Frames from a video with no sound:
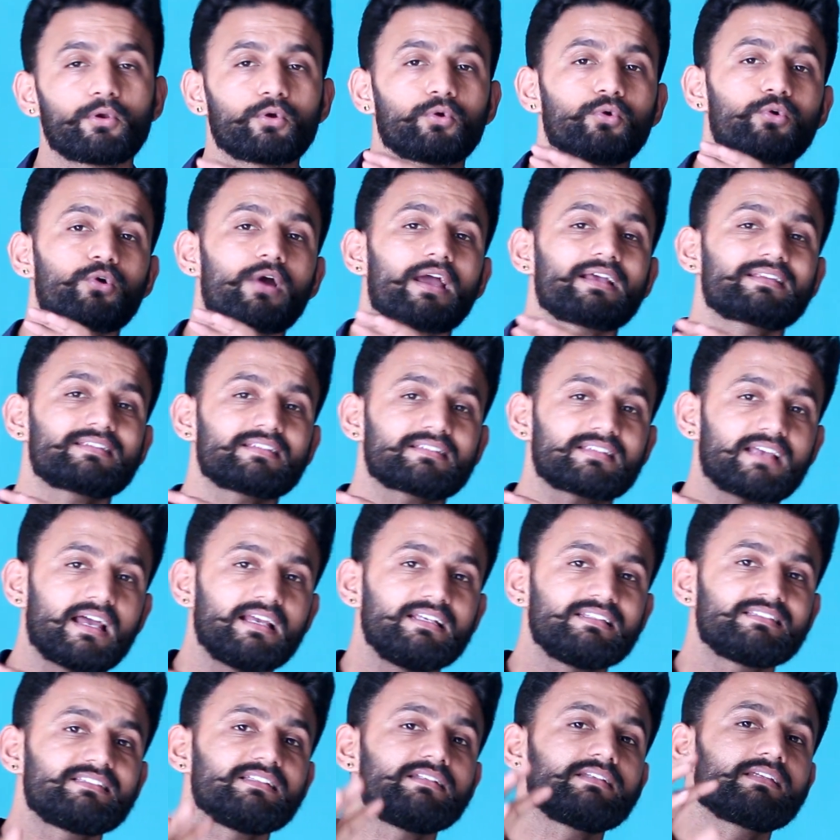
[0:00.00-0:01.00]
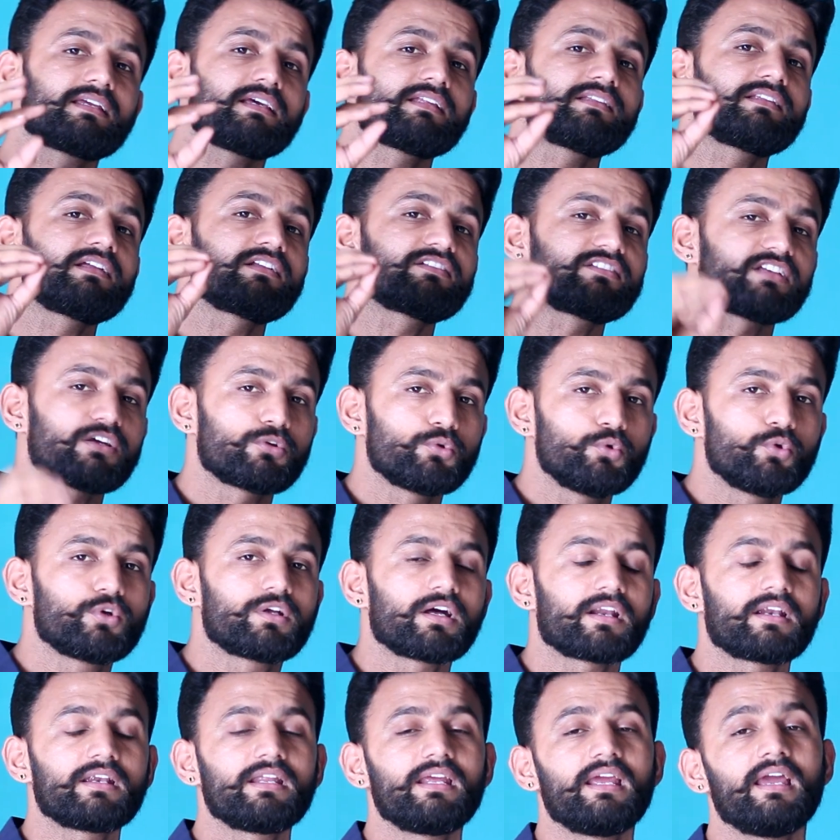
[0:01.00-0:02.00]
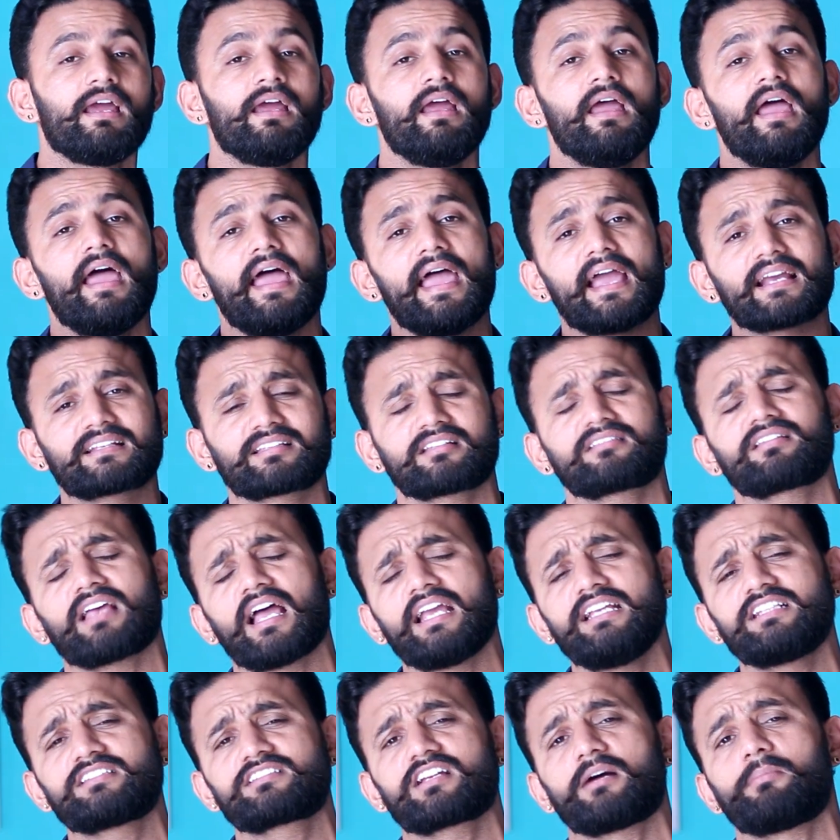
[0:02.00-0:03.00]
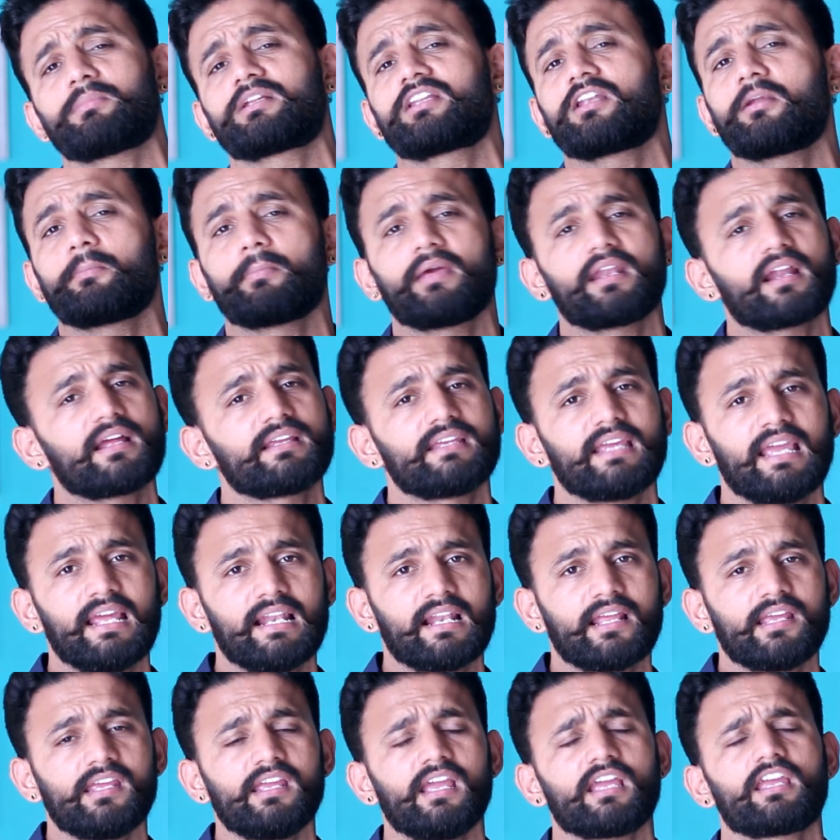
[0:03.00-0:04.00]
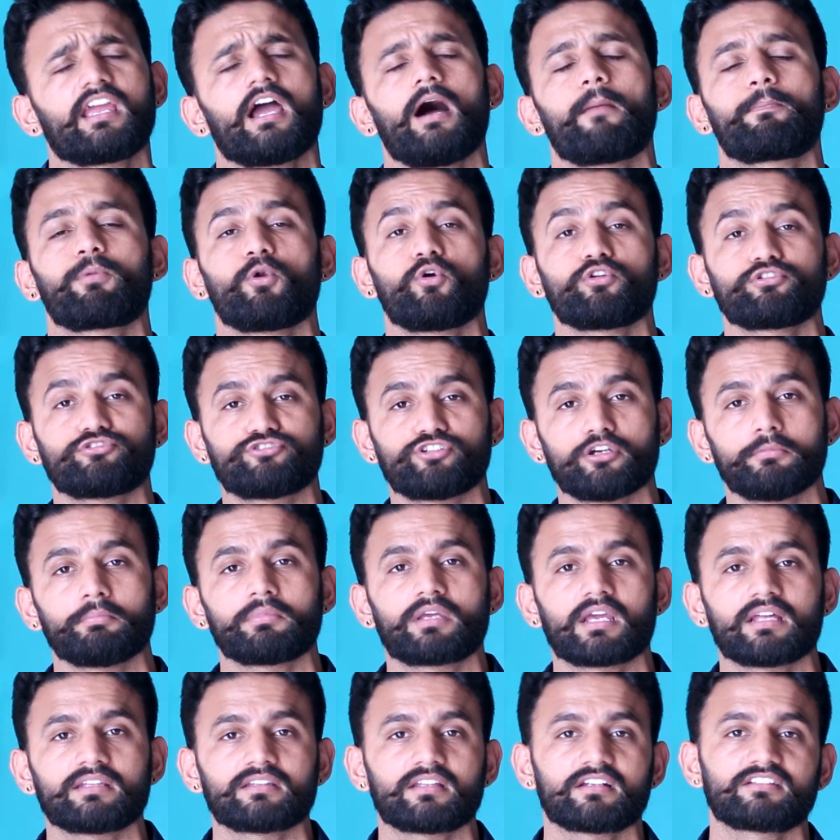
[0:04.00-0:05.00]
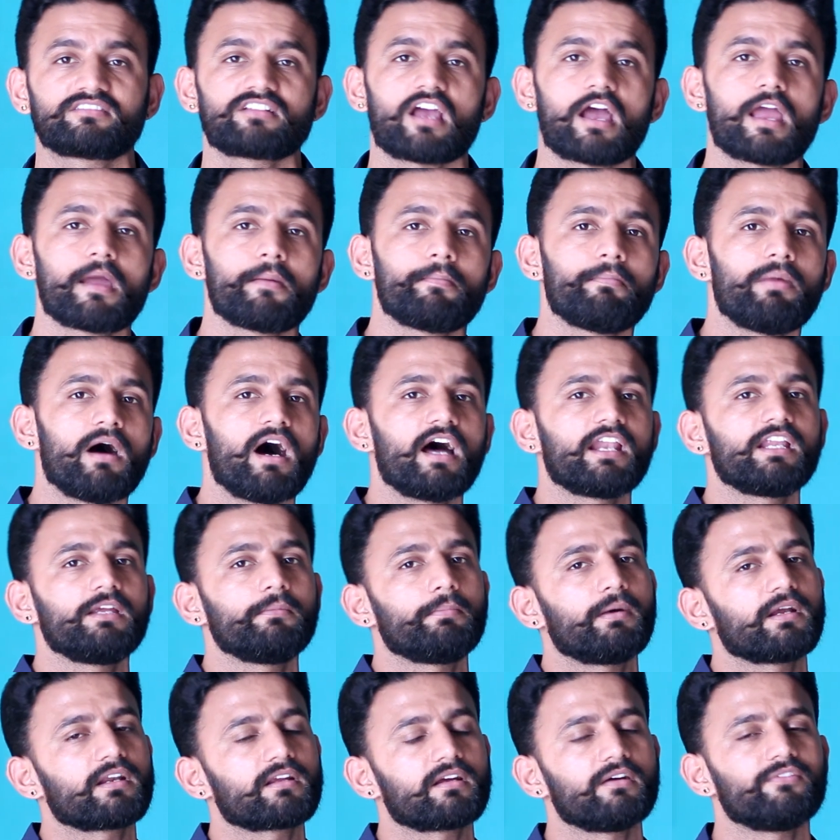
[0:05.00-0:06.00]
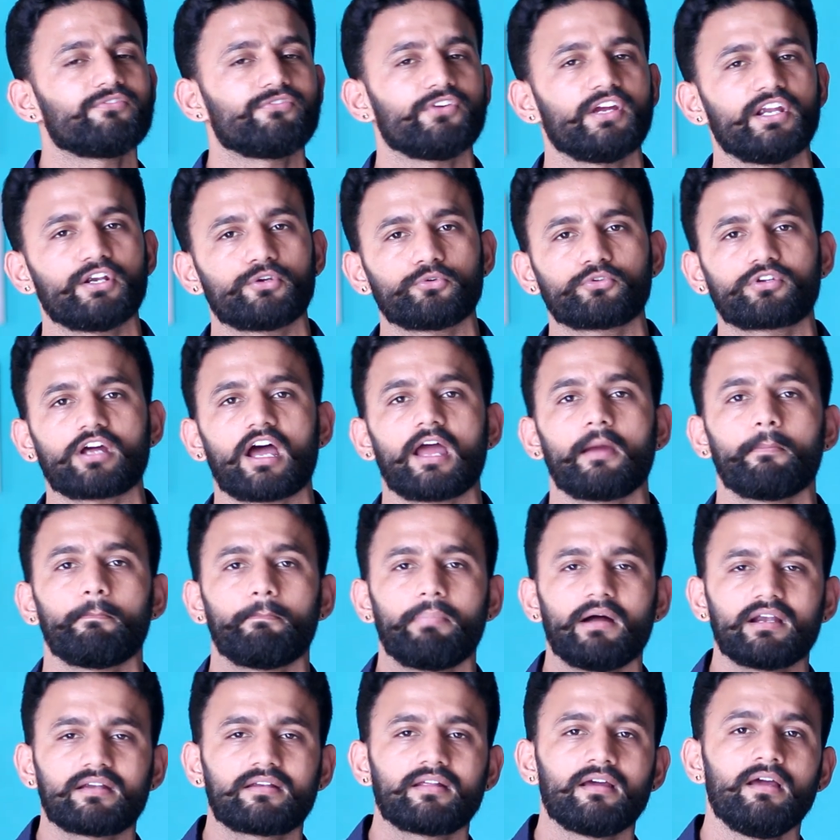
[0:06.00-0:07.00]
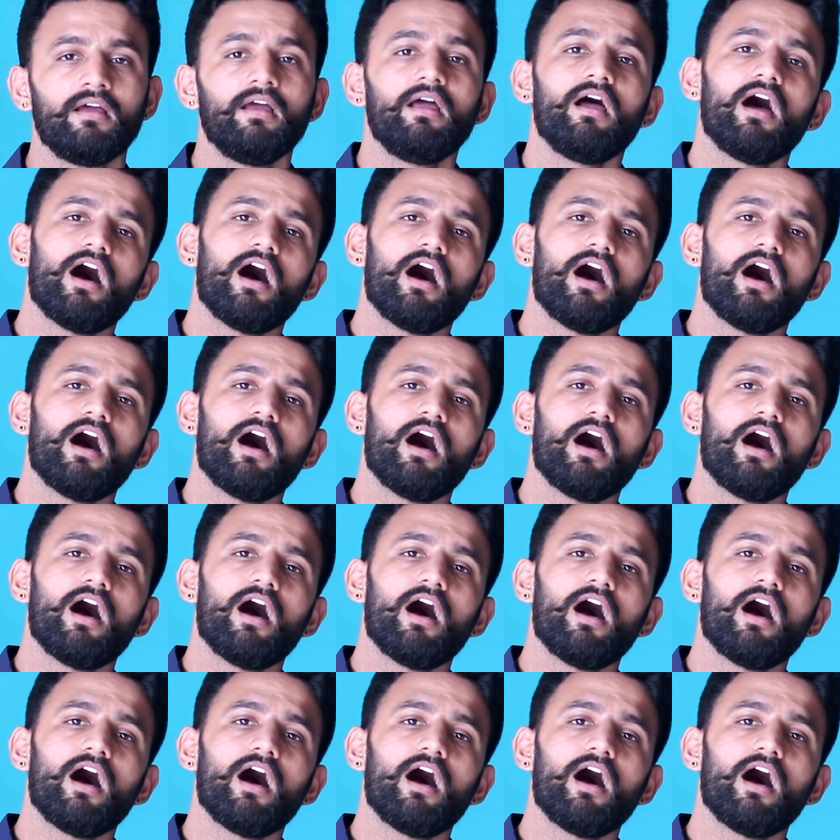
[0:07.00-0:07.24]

लोगों को एक्सरसाइज दिन के अंदर जरूर करनी है एक्सरसाइज का मतलब मेरा ये नहीं है कि आप लोग जिम के अंदर जाए भारी भरकम वेट उठाए बट